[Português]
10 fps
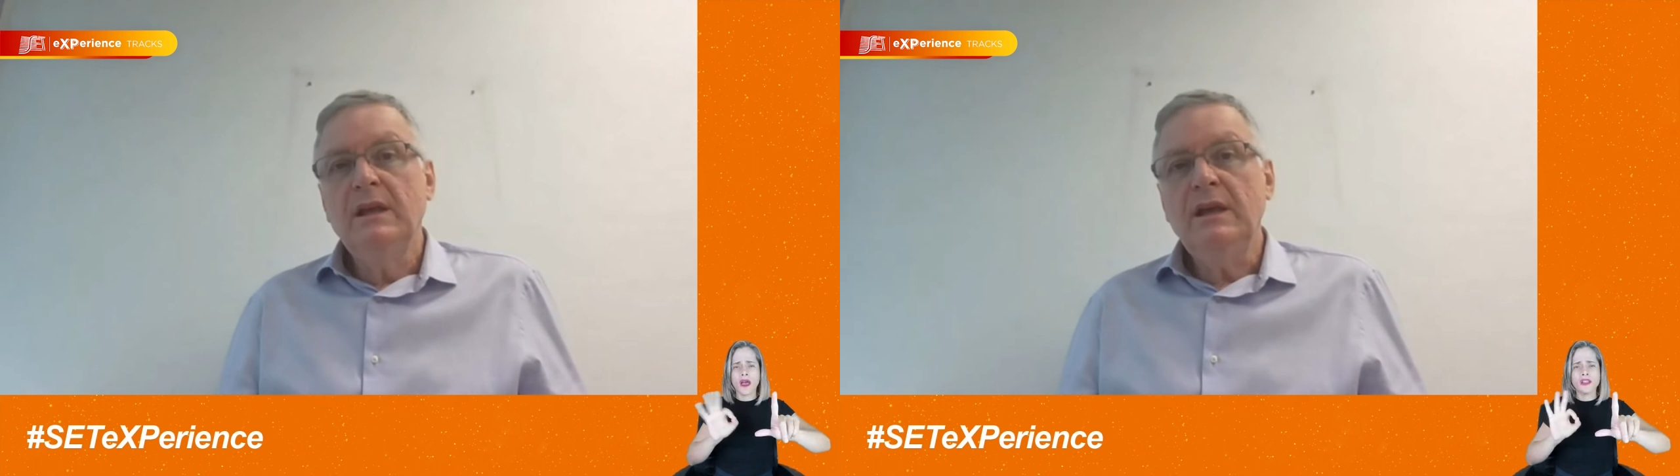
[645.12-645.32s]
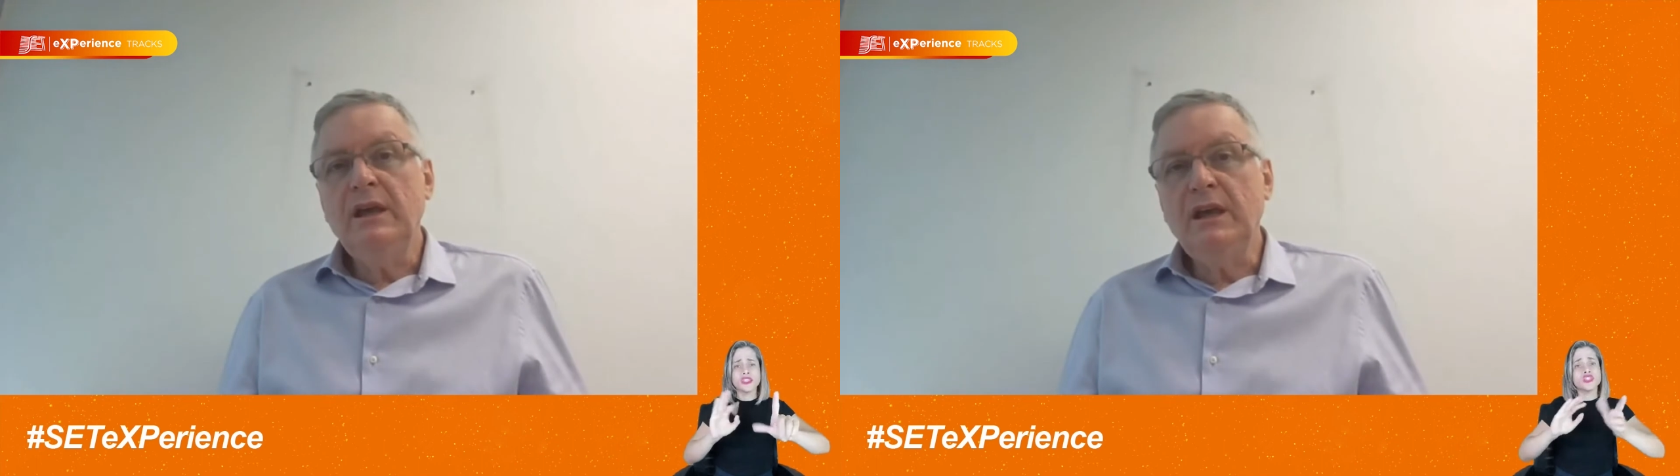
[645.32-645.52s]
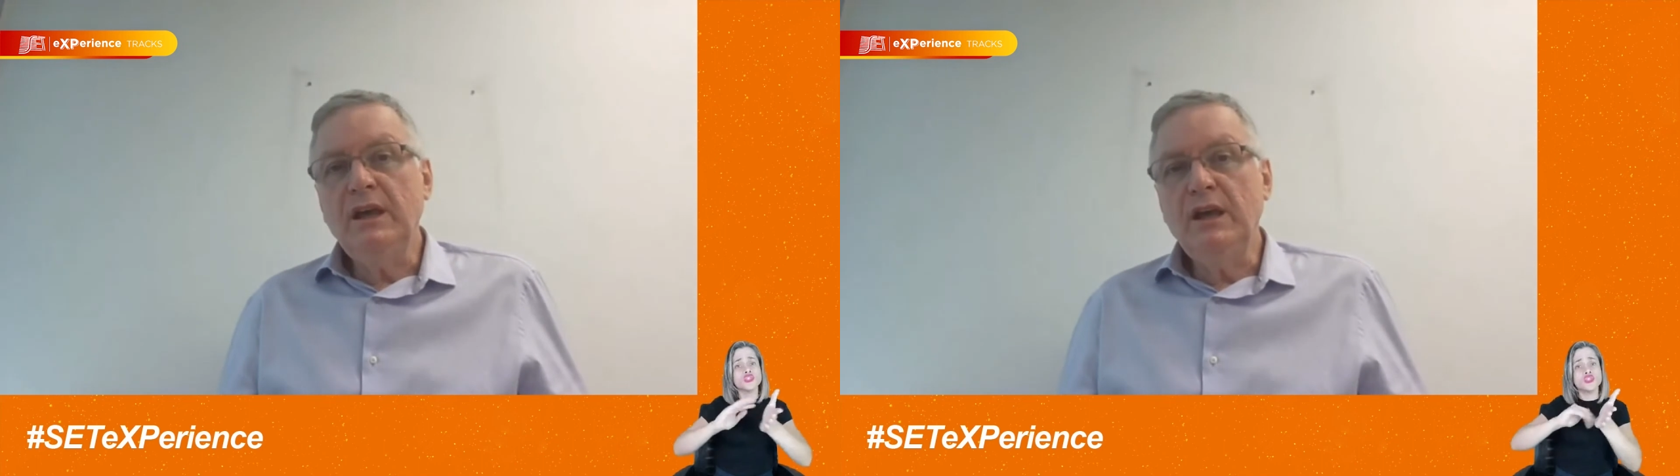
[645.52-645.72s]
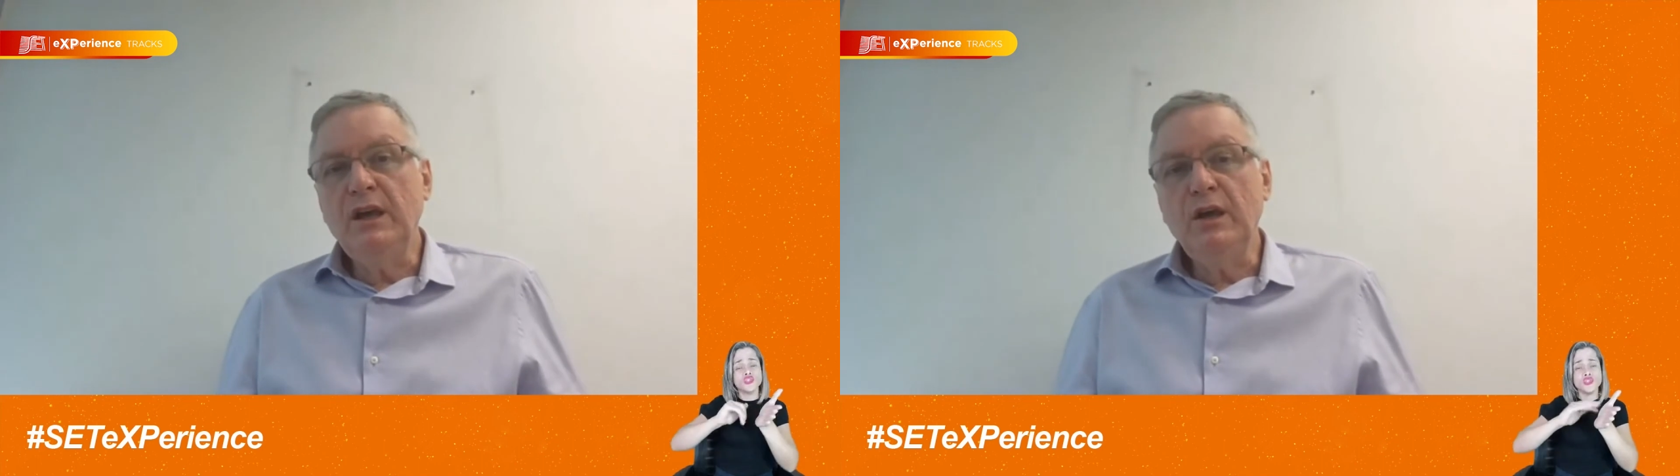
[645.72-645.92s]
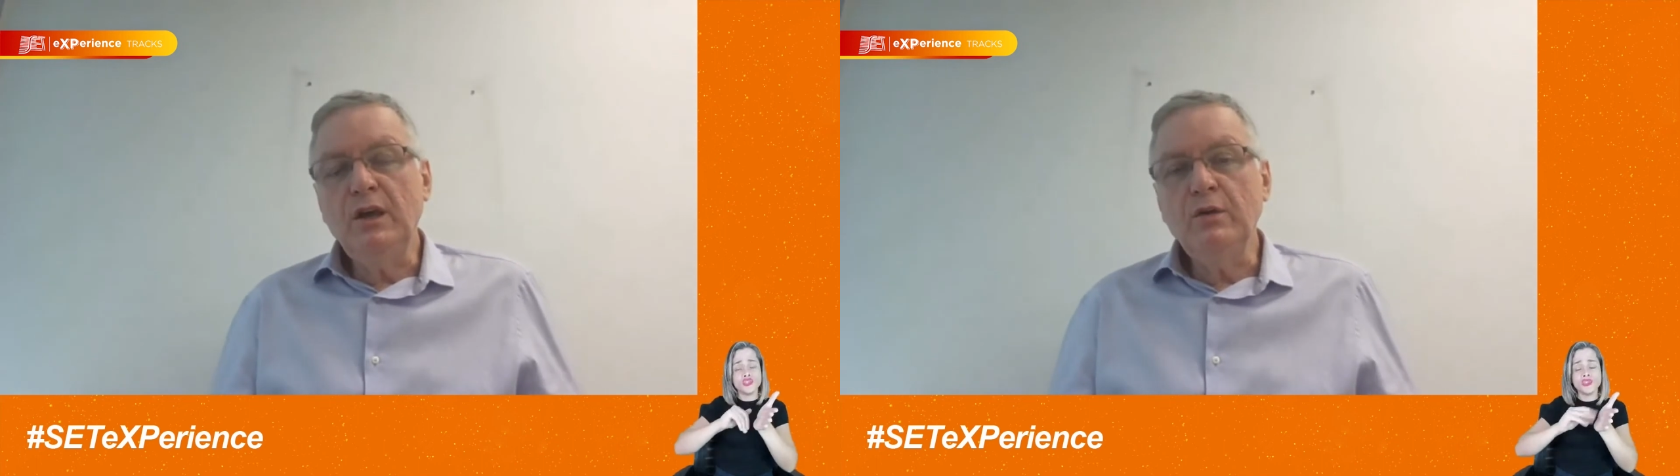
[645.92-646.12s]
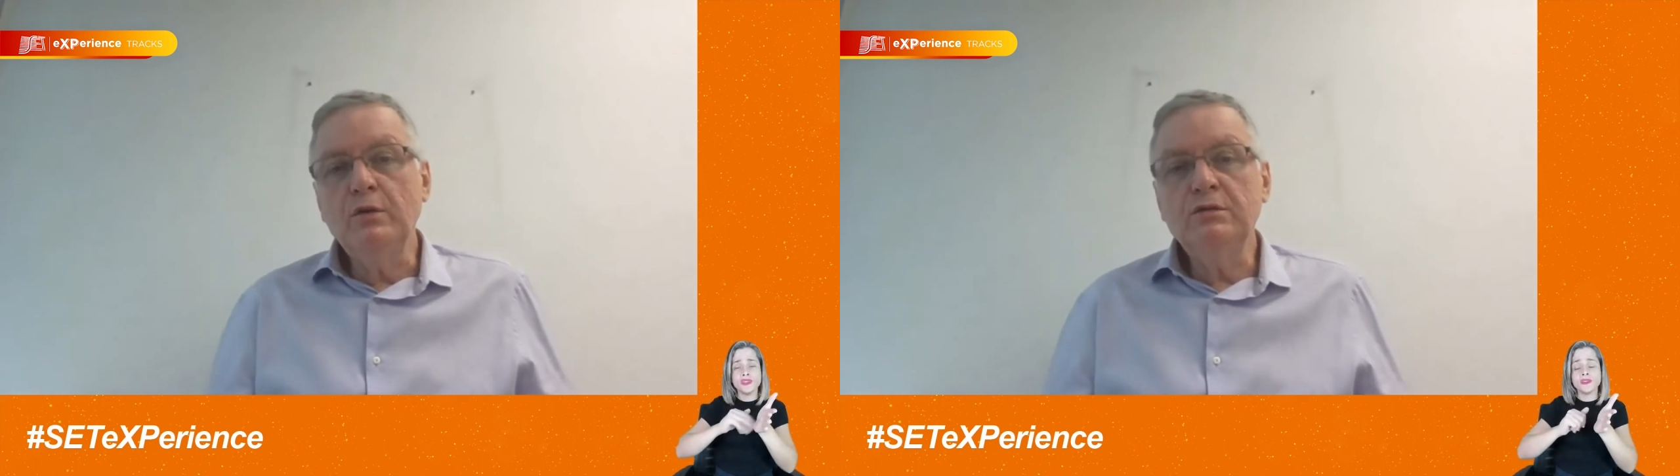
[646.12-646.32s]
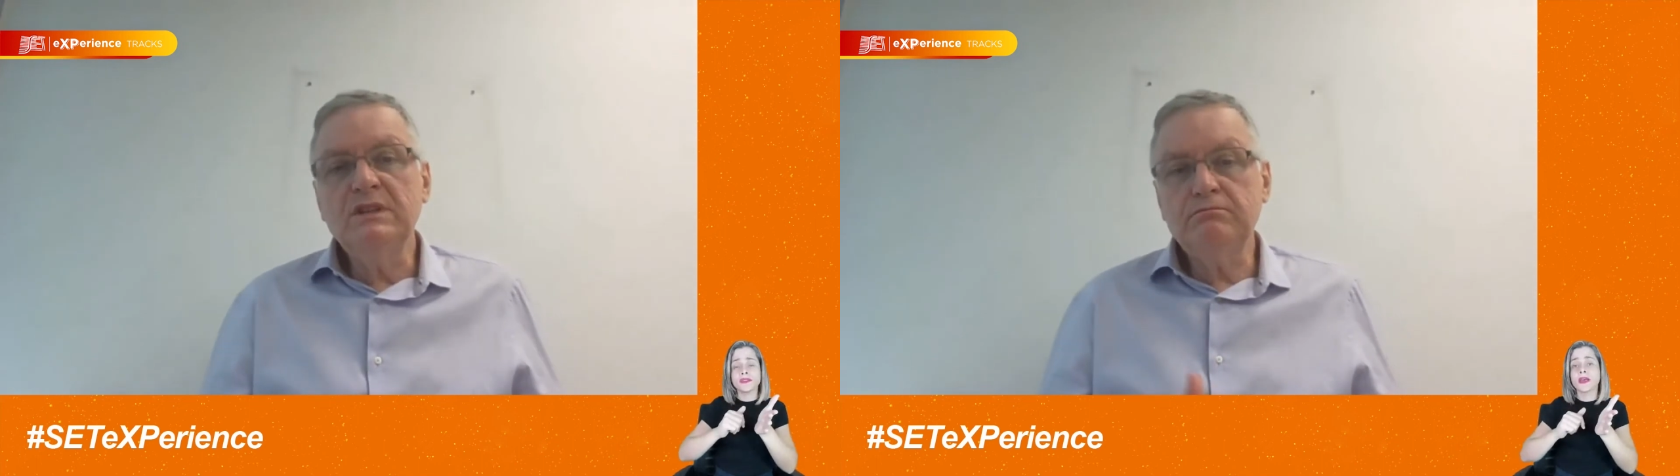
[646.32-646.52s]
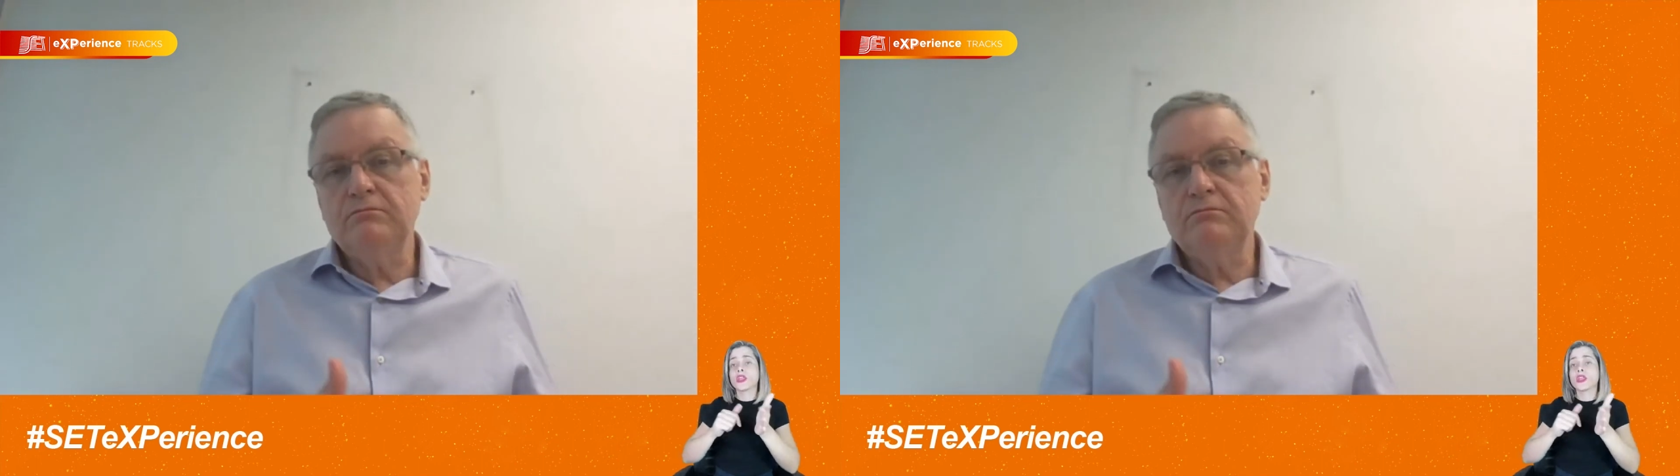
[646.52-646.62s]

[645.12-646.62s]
é, ou